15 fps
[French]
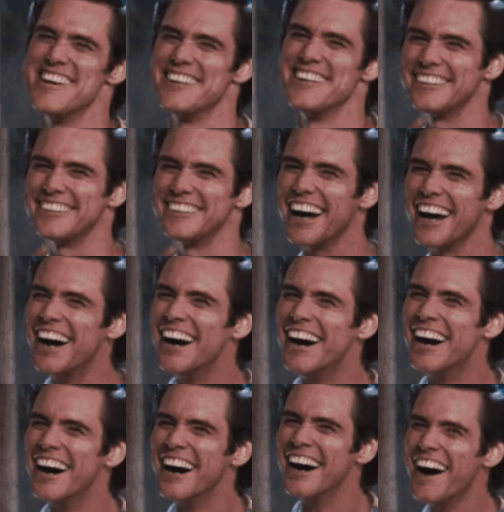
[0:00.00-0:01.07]
Celui-là aussi, il est
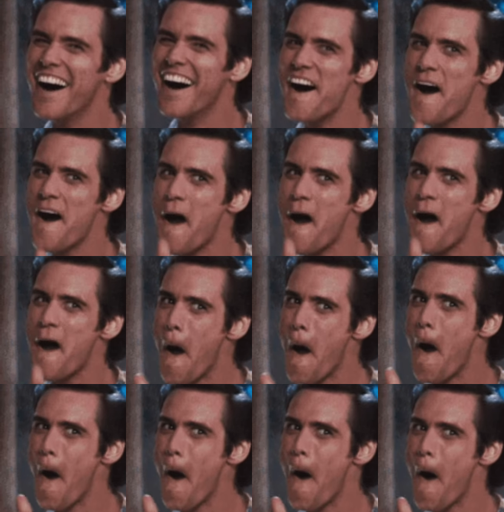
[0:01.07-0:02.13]
super efficace. Vous
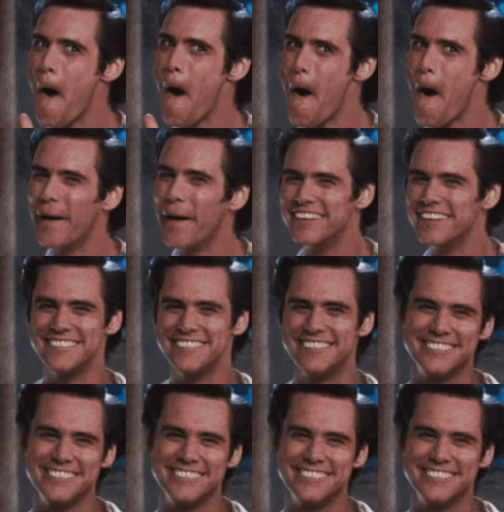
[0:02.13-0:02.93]
pouvez travailler toutes vos